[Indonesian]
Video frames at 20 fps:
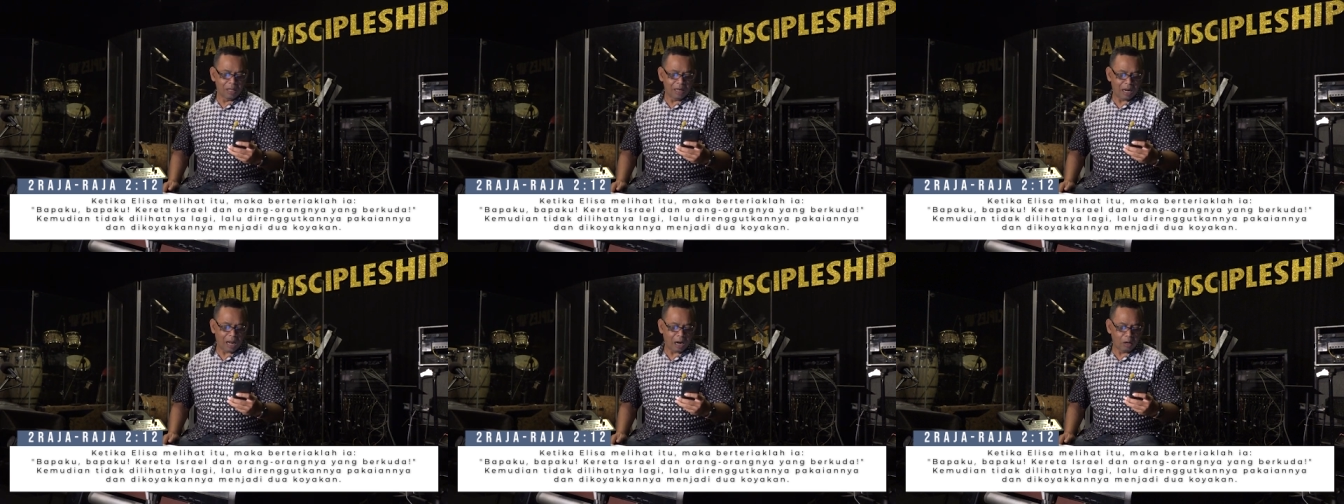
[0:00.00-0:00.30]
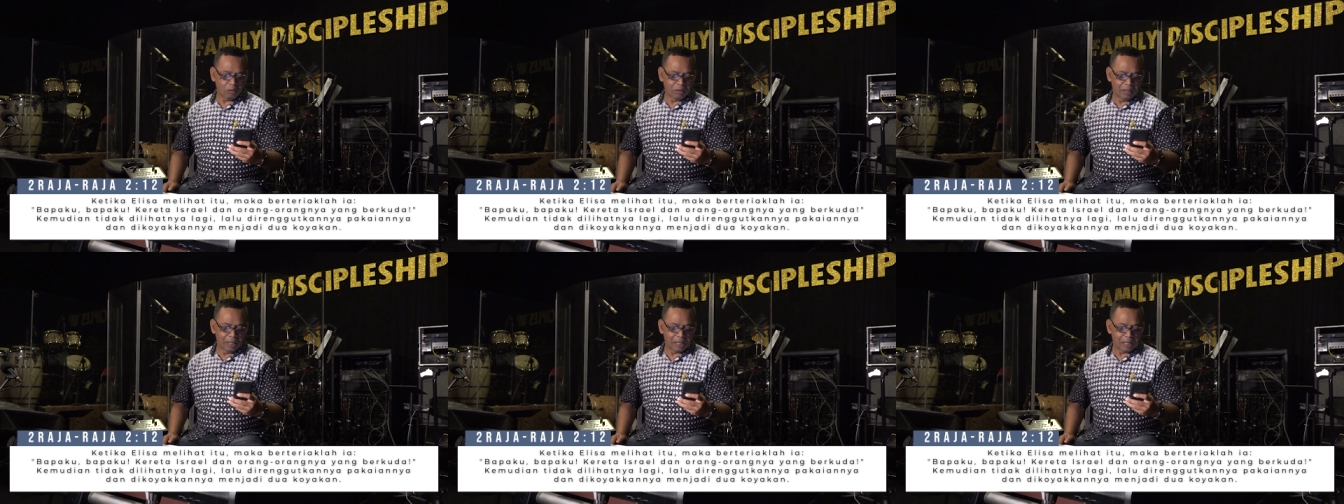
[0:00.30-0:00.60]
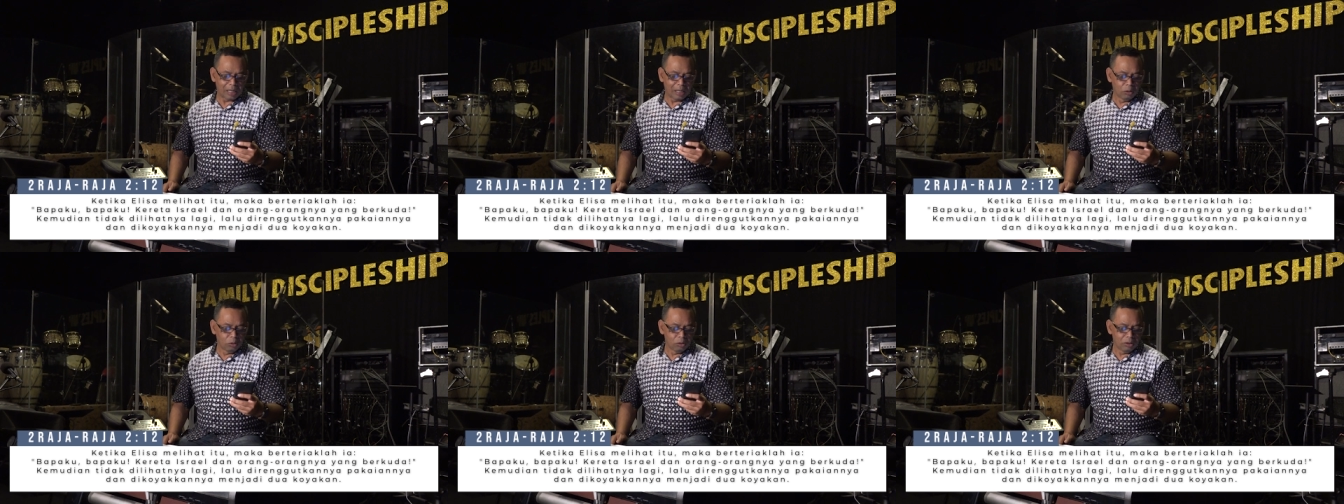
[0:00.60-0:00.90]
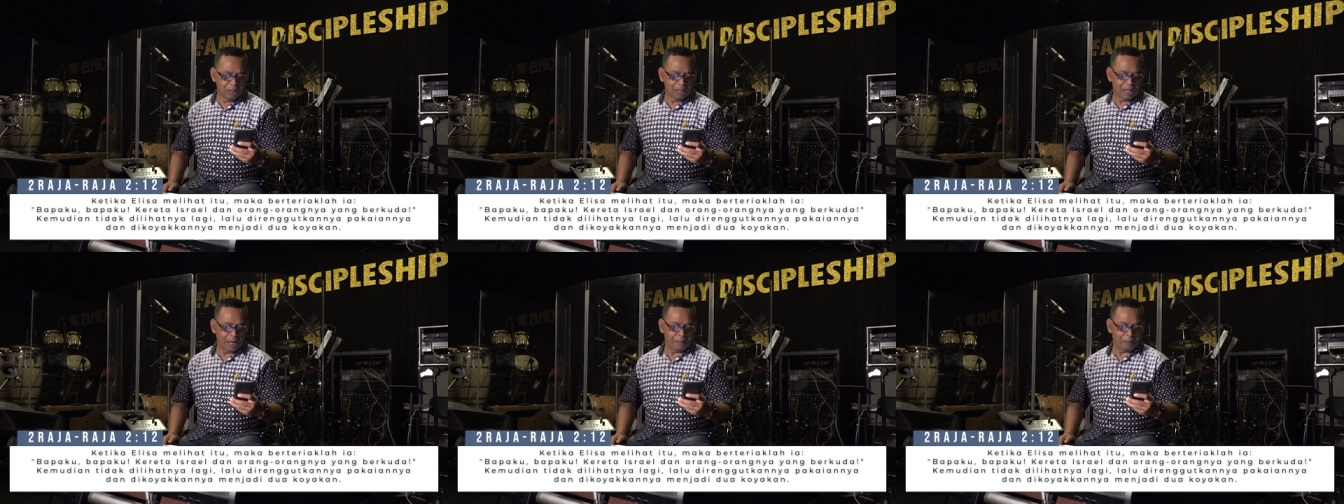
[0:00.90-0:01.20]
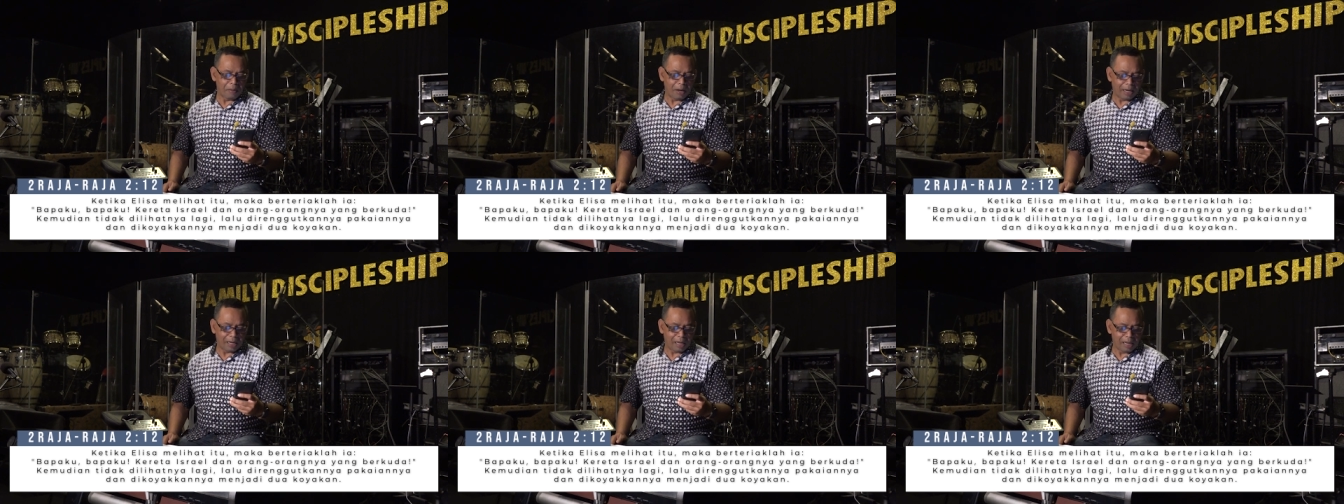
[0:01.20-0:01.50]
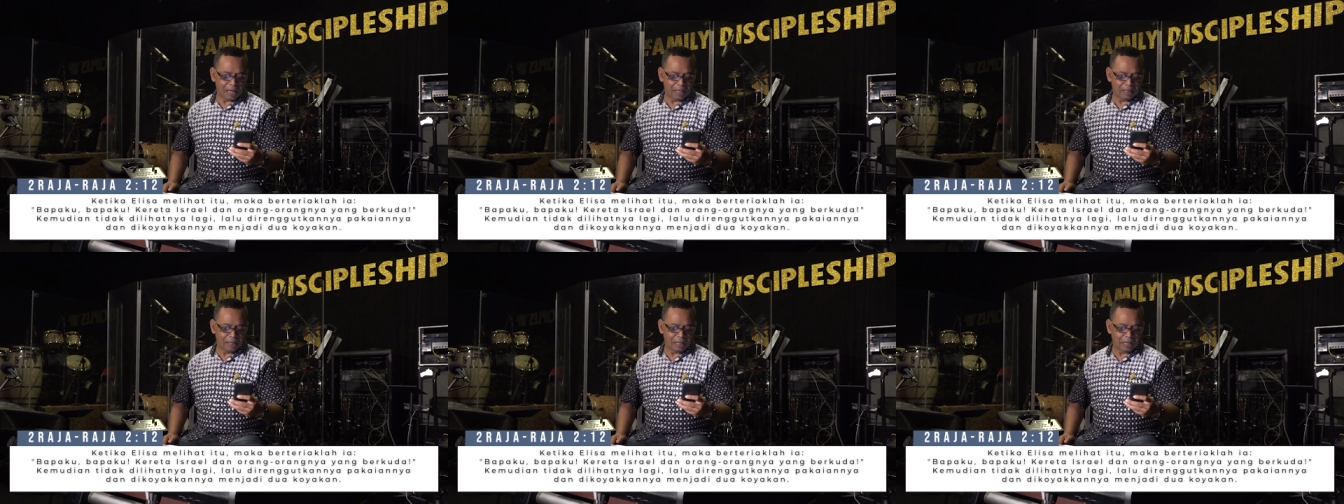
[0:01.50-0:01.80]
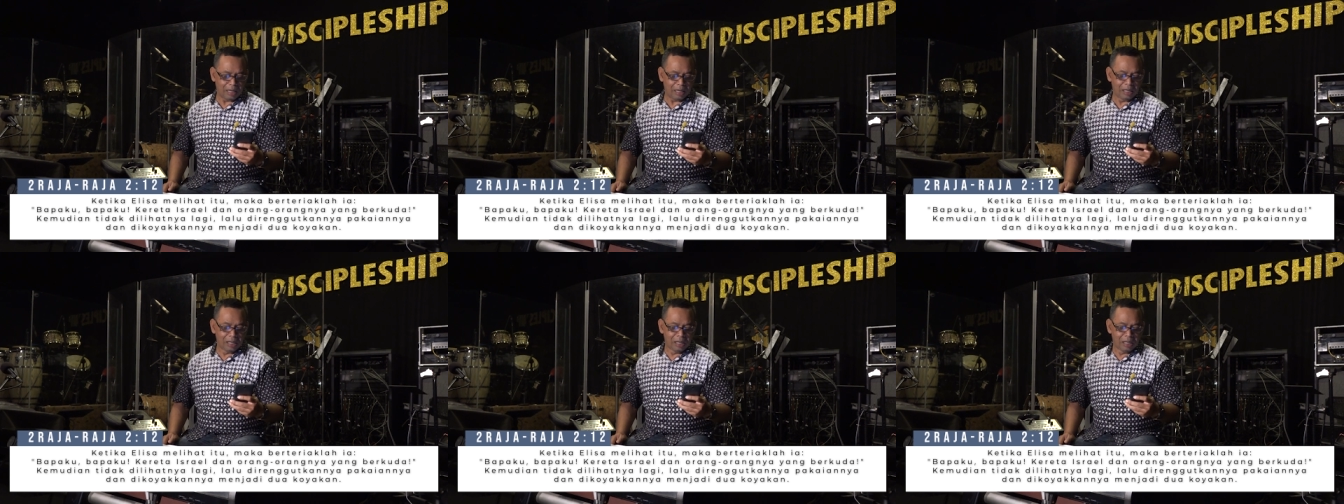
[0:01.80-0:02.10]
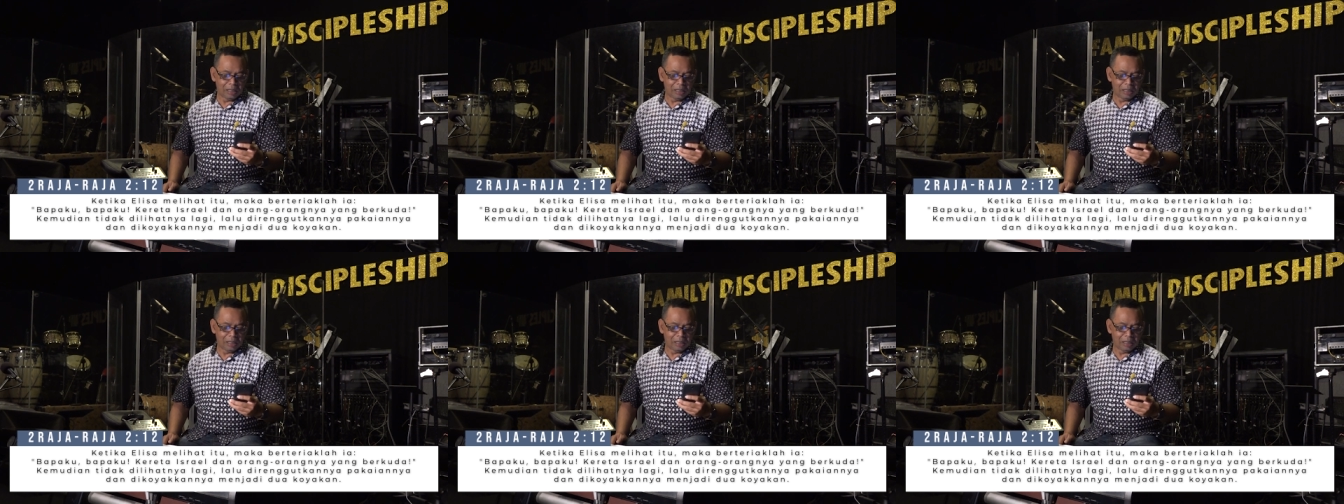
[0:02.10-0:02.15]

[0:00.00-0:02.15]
lalu direngutnya pakaiannya